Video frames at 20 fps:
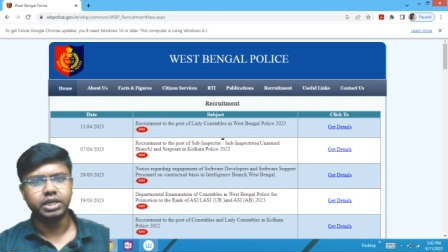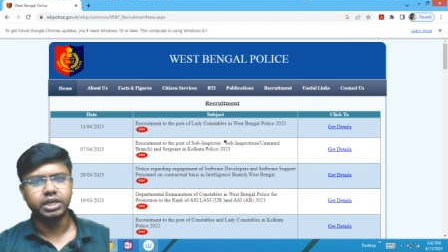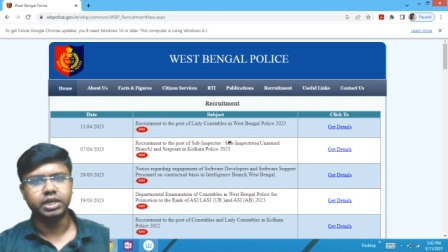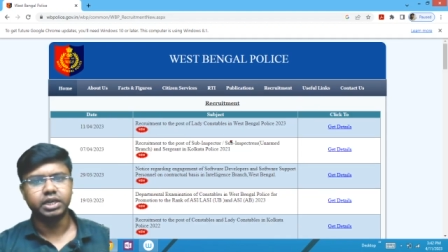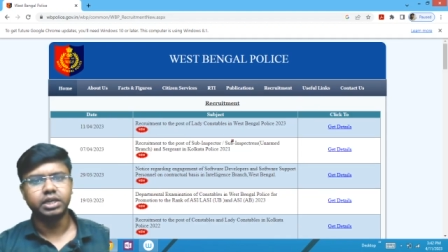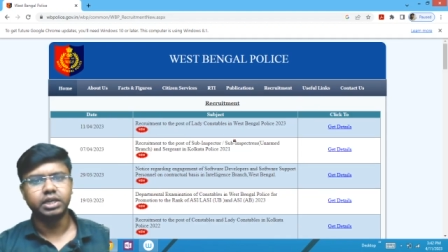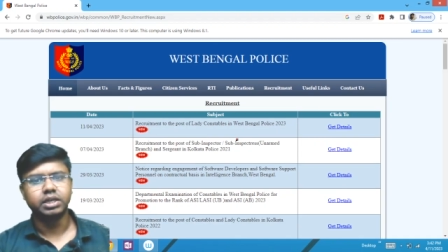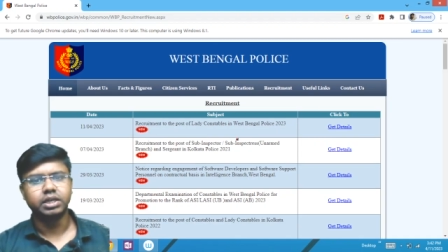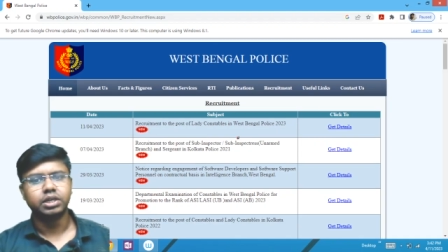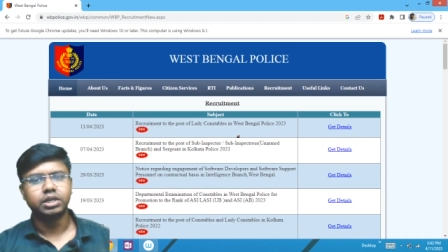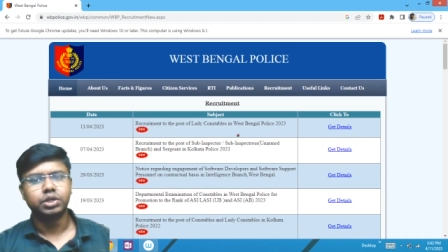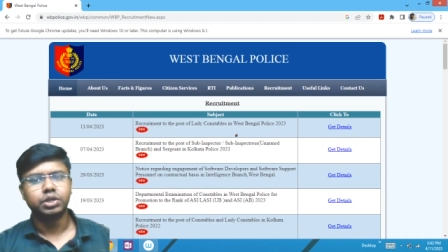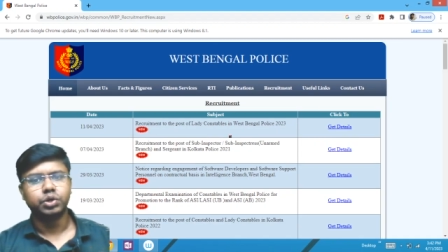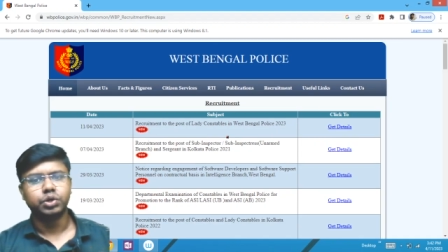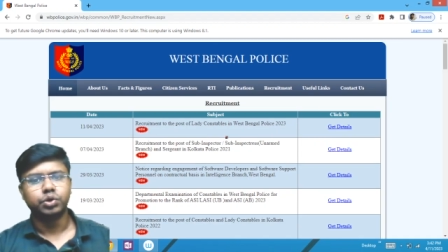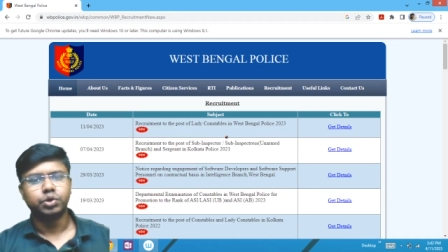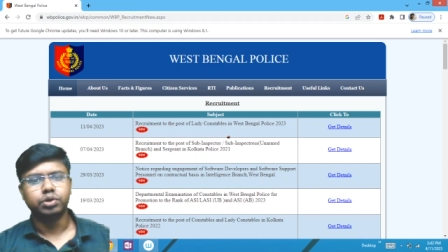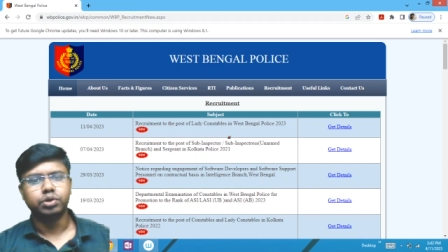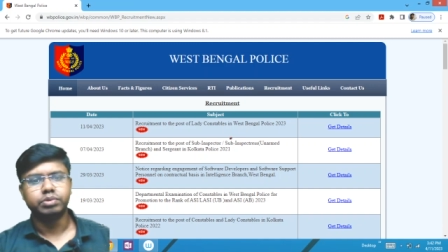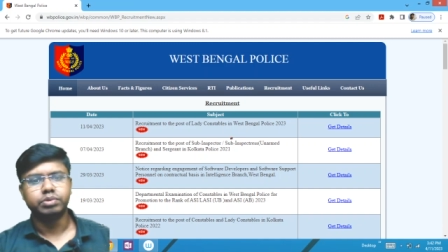এখানে
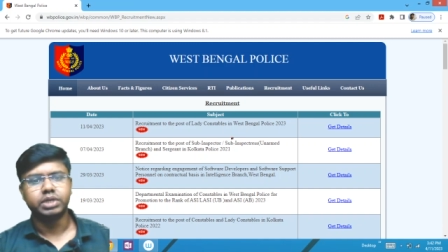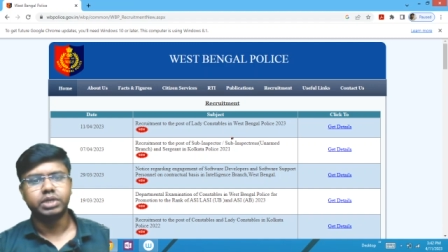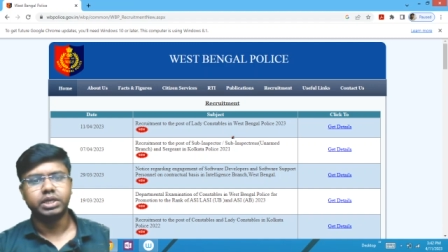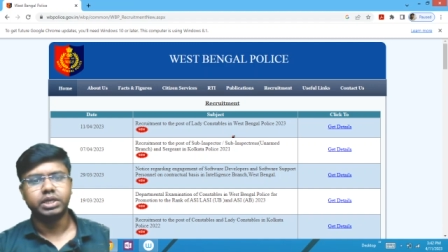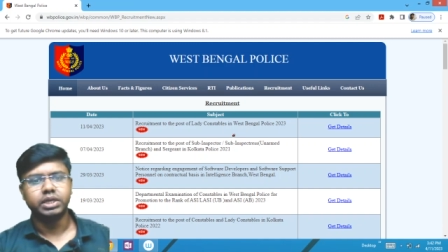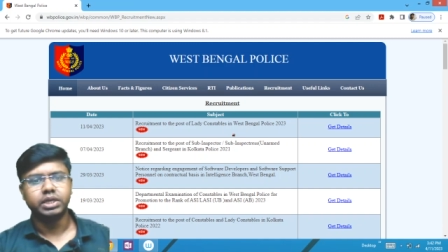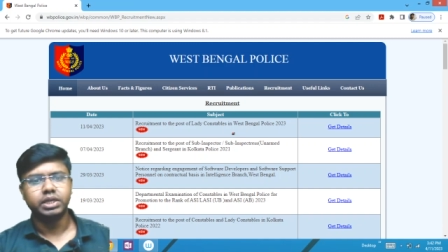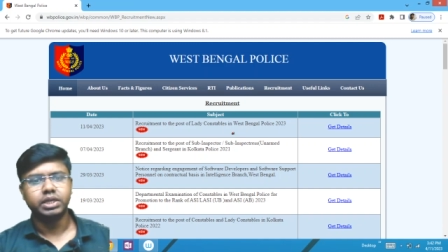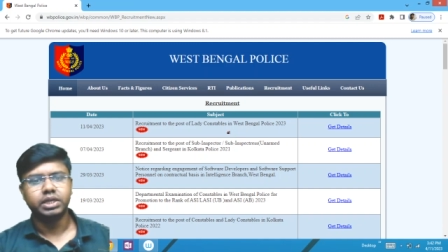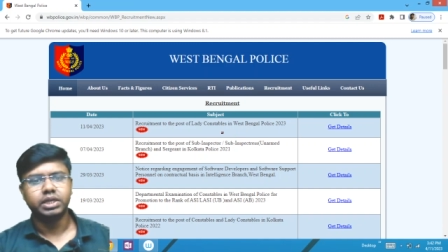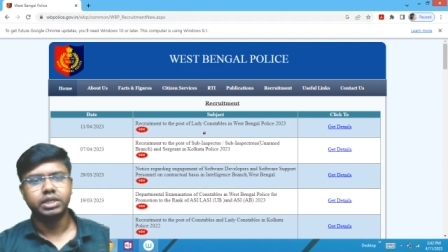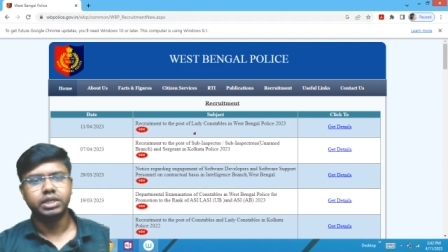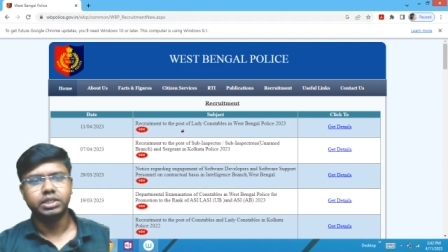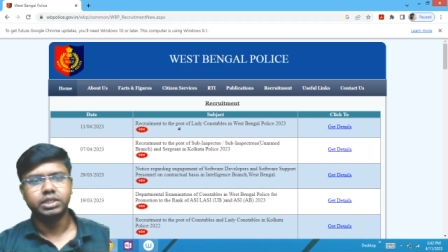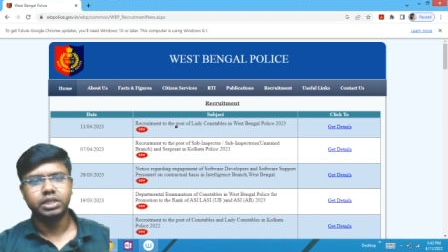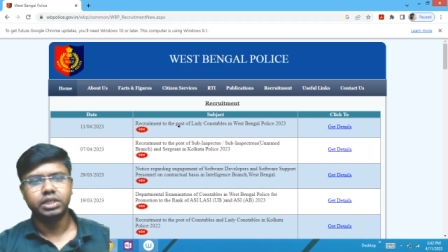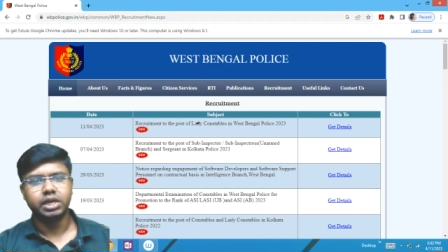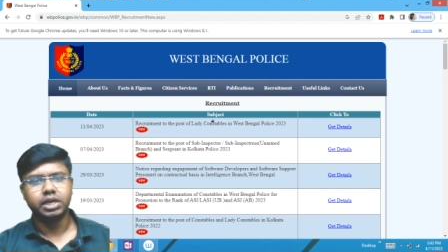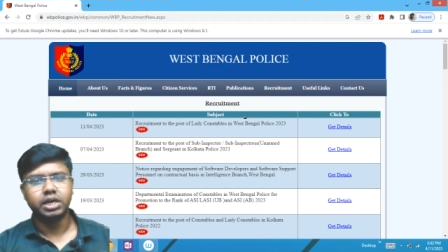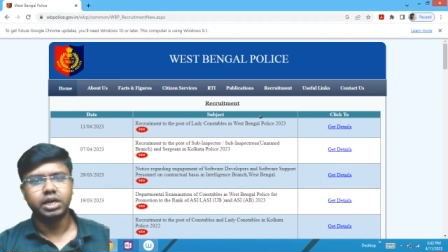ওয়েবসাইটে এই যে
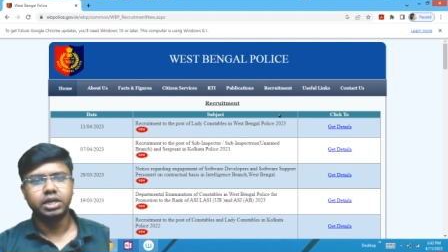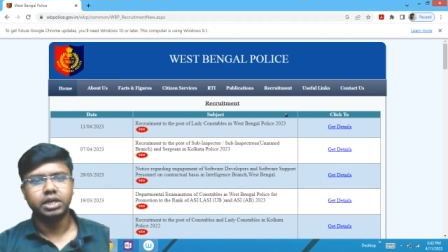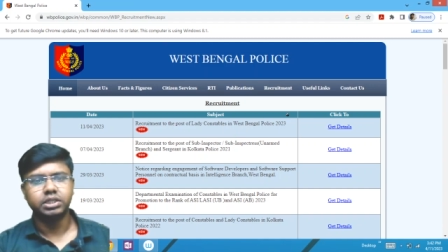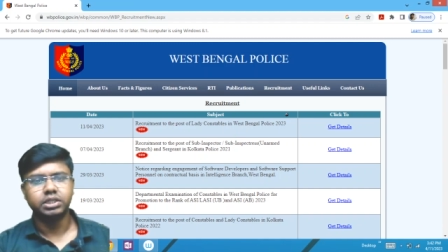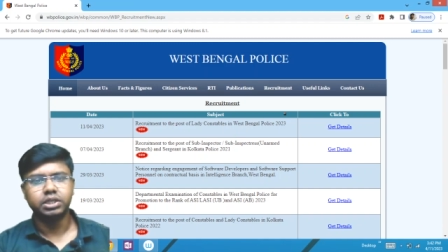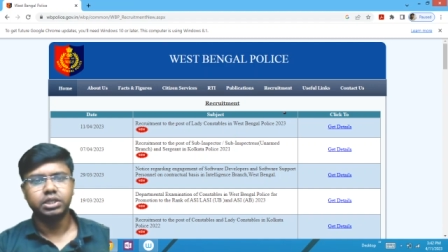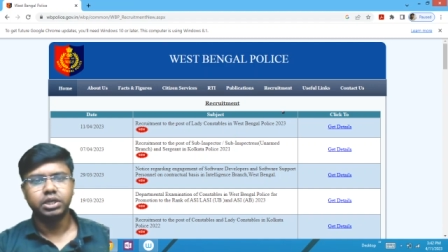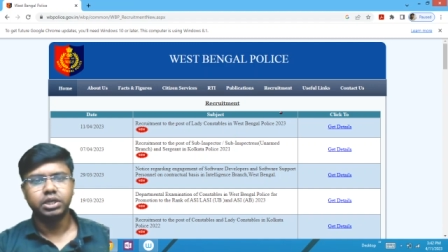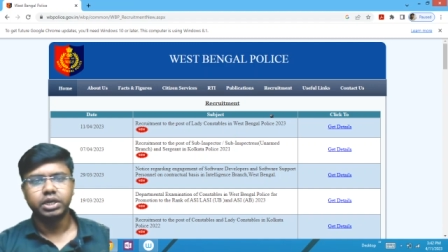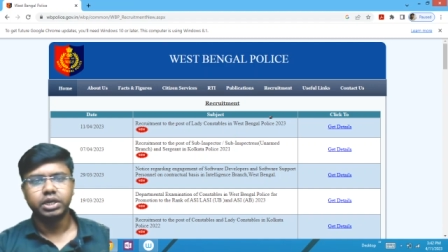লেখা আছে